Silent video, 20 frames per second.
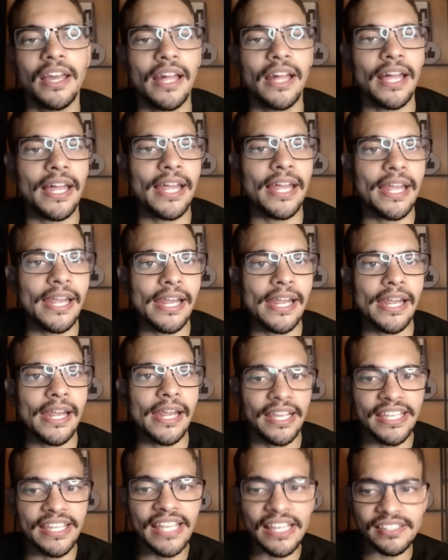
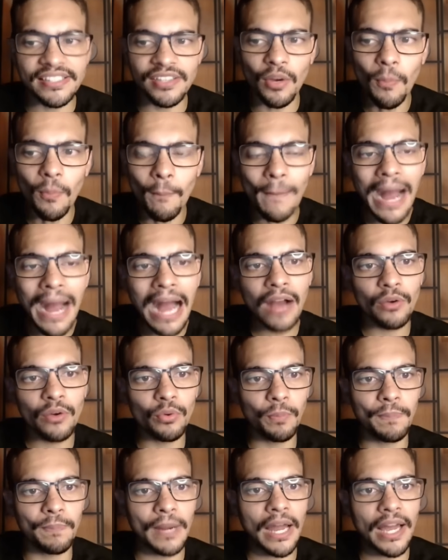é, ia ser um
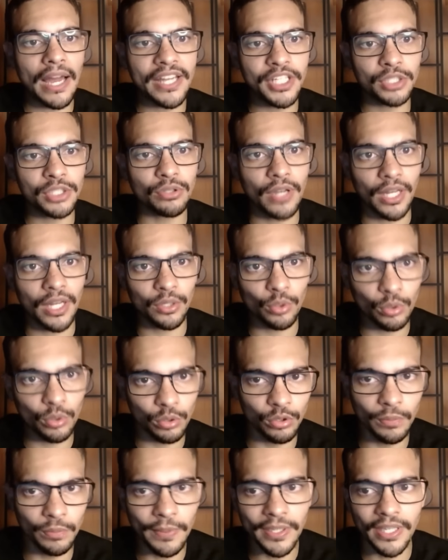marco para a história do
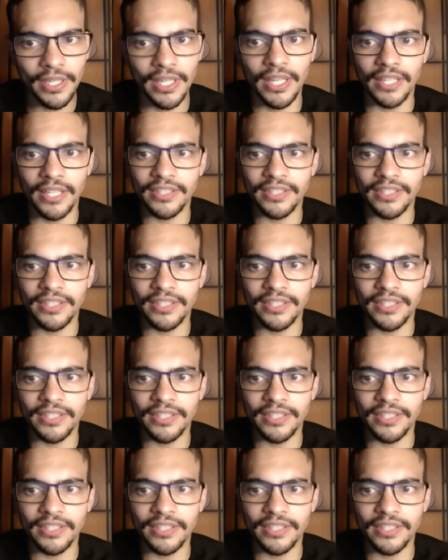clube